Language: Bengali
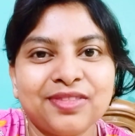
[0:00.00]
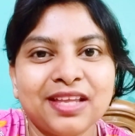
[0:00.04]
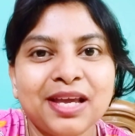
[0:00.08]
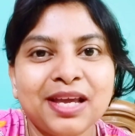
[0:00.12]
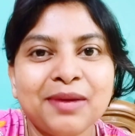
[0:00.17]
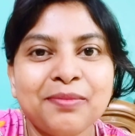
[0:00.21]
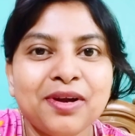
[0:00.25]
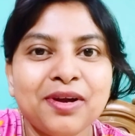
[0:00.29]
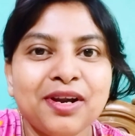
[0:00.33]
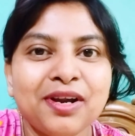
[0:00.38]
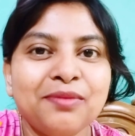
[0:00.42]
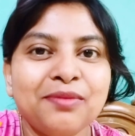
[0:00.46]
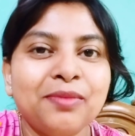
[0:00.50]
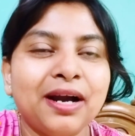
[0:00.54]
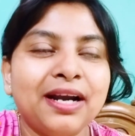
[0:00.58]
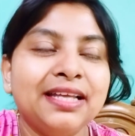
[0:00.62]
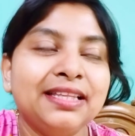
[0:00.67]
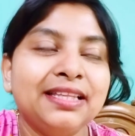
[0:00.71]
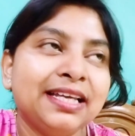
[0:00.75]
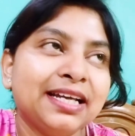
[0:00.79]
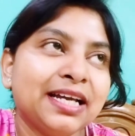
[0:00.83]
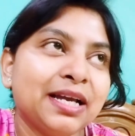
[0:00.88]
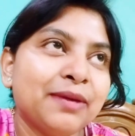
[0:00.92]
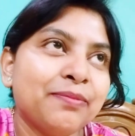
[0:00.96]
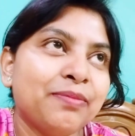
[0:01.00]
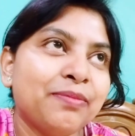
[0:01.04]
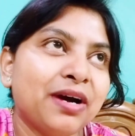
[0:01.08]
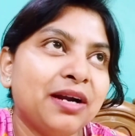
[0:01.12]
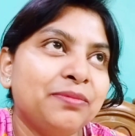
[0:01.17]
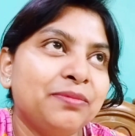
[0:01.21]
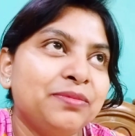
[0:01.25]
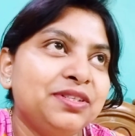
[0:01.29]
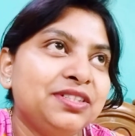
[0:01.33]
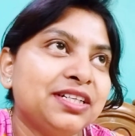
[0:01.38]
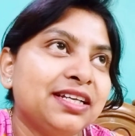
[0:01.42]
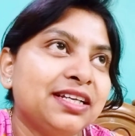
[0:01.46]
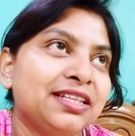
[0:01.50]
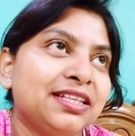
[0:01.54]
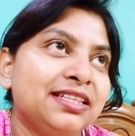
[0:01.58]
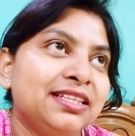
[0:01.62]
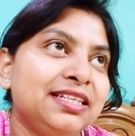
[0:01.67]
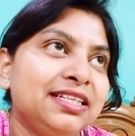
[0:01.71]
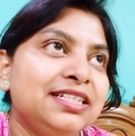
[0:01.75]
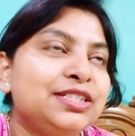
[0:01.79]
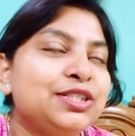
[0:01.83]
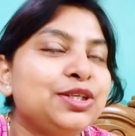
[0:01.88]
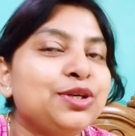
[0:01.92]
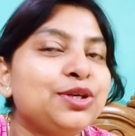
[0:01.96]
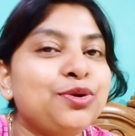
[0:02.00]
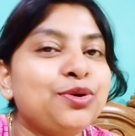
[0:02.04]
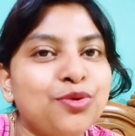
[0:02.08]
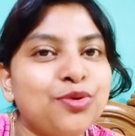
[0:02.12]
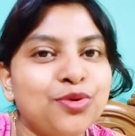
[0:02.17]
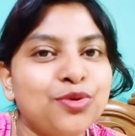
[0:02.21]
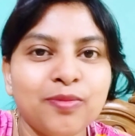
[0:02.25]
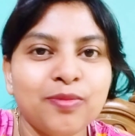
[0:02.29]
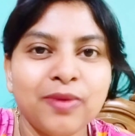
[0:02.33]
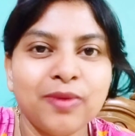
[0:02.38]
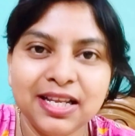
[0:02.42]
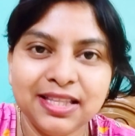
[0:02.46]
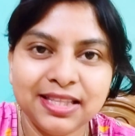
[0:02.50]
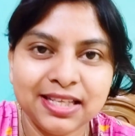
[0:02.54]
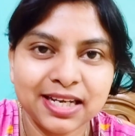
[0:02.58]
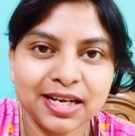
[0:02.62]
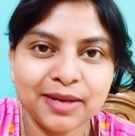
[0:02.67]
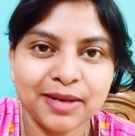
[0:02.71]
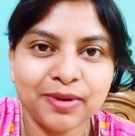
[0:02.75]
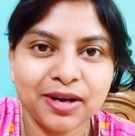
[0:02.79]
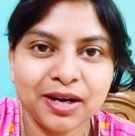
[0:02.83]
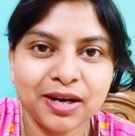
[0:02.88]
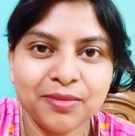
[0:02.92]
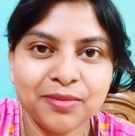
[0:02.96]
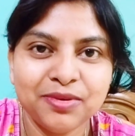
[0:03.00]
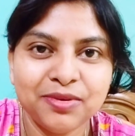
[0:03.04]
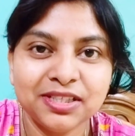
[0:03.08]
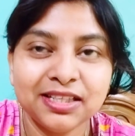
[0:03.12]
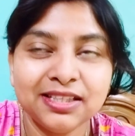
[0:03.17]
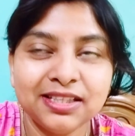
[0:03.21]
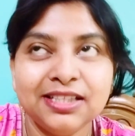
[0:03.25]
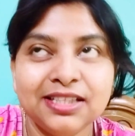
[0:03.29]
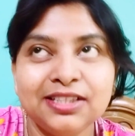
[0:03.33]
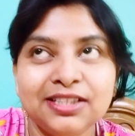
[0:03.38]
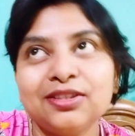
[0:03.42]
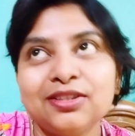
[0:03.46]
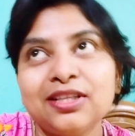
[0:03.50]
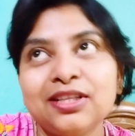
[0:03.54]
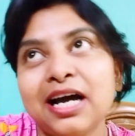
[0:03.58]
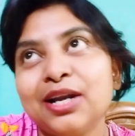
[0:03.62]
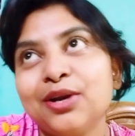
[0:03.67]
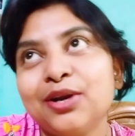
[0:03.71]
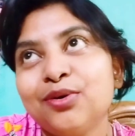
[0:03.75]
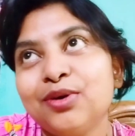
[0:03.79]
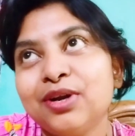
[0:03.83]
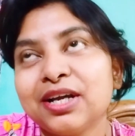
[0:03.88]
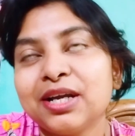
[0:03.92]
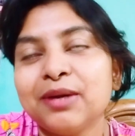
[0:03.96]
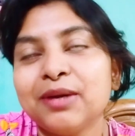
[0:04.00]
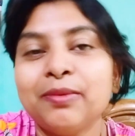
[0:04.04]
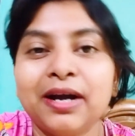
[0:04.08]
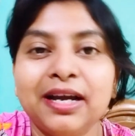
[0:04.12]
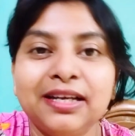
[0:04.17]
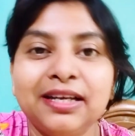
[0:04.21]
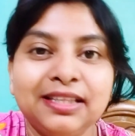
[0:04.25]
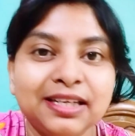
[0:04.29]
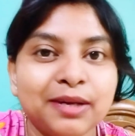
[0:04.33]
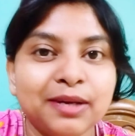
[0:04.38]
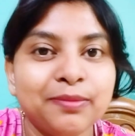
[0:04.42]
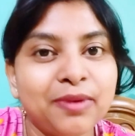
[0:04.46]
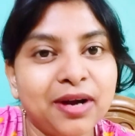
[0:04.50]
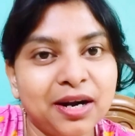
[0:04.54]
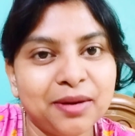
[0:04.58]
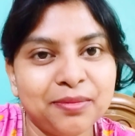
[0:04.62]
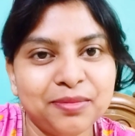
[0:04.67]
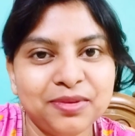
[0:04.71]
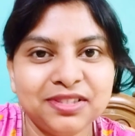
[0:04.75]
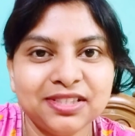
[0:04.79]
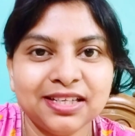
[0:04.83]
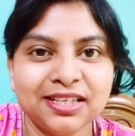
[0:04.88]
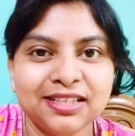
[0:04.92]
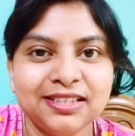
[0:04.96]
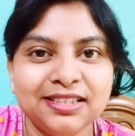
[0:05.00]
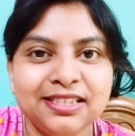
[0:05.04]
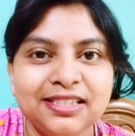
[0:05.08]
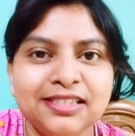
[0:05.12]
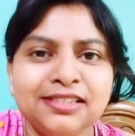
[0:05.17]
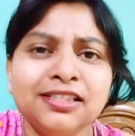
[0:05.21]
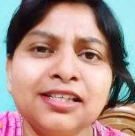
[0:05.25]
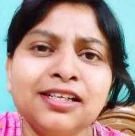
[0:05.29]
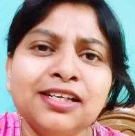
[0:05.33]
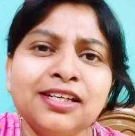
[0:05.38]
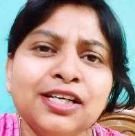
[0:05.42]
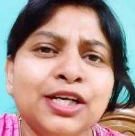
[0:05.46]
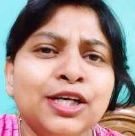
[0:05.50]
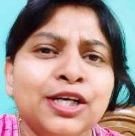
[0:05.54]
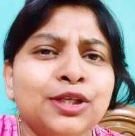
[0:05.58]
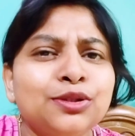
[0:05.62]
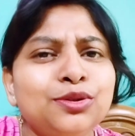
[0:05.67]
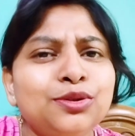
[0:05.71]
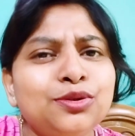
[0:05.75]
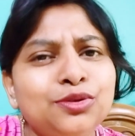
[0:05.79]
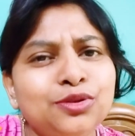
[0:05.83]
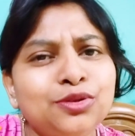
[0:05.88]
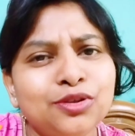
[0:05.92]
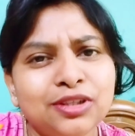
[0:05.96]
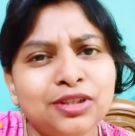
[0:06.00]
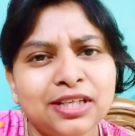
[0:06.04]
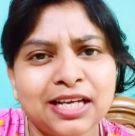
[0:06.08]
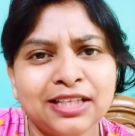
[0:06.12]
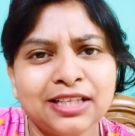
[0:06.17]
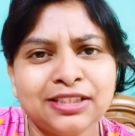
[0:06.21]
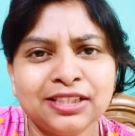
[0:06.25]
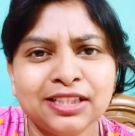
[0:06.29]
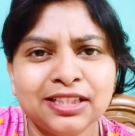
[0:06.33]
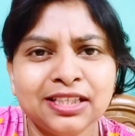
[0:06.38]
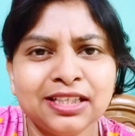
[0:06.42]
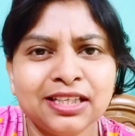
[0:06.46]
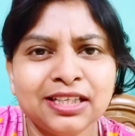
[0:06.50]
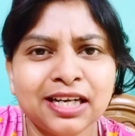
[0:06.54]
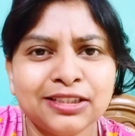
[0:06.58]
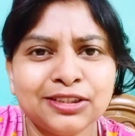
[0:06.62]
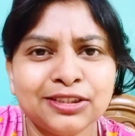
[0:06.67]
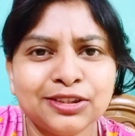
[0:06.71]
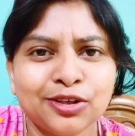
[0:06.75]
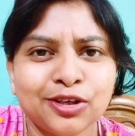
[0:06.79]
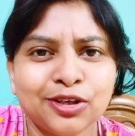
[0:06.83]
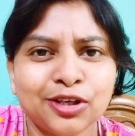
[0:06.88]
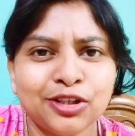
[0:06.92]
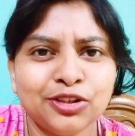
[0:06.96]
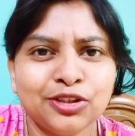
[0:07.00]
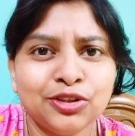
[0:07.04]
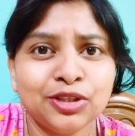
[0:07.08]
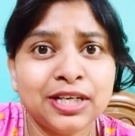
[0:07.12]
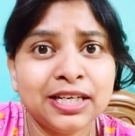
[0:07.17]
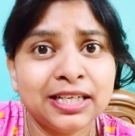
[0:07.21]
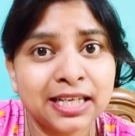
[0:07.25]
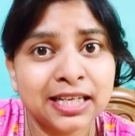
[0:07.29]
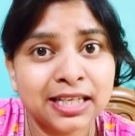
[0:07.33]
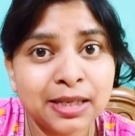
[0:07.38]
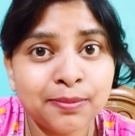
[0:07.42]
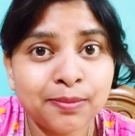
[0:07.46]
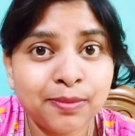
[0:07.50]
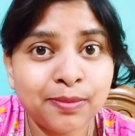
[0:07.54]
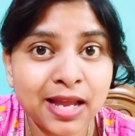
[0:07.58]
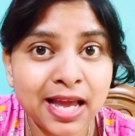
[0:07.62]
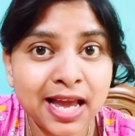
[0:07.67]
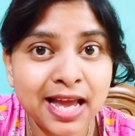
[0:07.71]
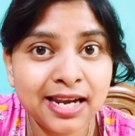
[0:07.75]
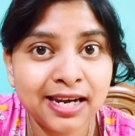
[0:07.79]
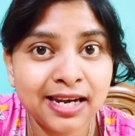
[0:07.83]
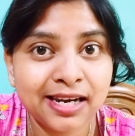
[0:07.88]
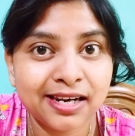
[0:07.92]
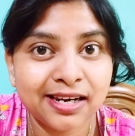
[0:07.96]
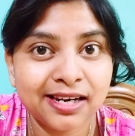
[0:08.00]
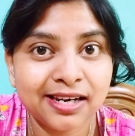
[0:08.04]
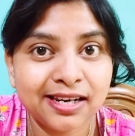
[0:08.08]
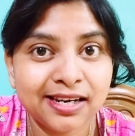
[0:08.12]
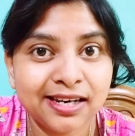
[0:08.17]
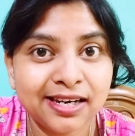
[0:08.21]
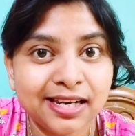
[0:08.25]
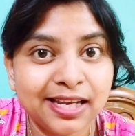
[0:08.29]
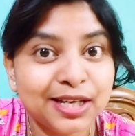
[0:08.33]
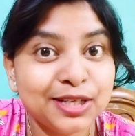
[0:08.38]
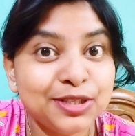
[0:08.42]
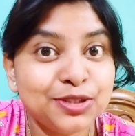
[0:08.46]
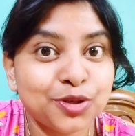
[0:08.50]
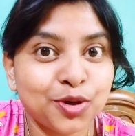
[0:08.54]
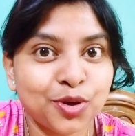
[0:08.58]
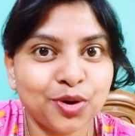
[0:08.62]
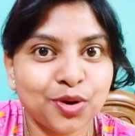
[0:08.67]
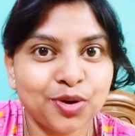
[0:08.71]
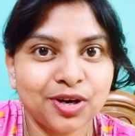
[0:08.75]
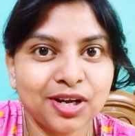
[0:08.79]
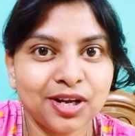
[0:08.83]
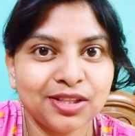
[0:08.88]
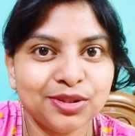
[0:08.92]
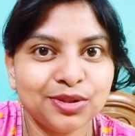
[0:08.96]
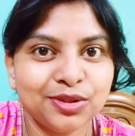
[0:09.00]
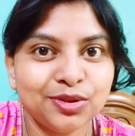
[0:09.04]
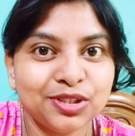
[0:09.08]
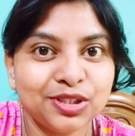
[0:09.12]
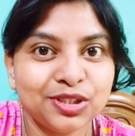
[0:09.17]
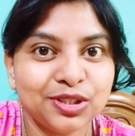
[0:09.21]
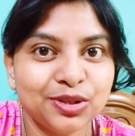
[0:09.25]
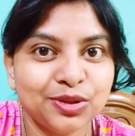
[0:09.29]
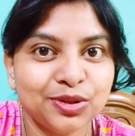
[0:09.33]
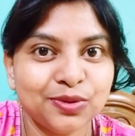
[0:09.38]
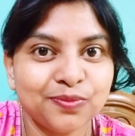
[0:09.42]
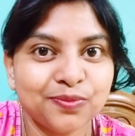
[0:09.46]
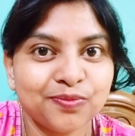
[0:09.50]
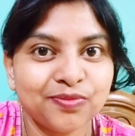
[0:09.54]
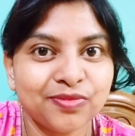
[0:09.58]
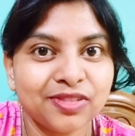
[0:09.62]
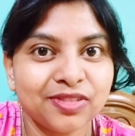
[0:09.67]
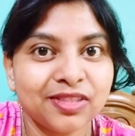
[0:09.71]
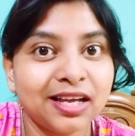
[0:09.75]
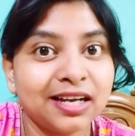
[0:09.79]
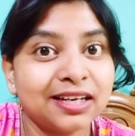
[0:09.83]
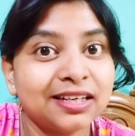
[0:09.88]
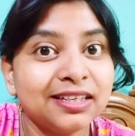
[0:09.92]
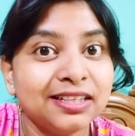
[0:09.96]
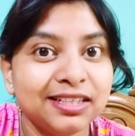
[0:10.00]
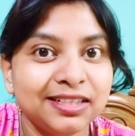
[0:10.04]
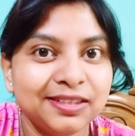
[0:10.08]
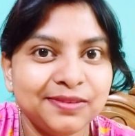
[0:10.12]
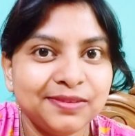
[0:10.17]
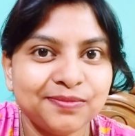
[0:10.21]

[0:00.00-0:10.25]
এবার বাড়ি থেকে পারমিশান দিয়েছে ওরও বাড়ি থেকে পারমিশান দিয়েছে তারও নাকি বাড়ি থেকে পারমিশান দিয়েছে দুজনকে একসাথে কাজ করার জন্য এটা কি প্ল্যান নাকি চক্রান্ত ছিল নাকি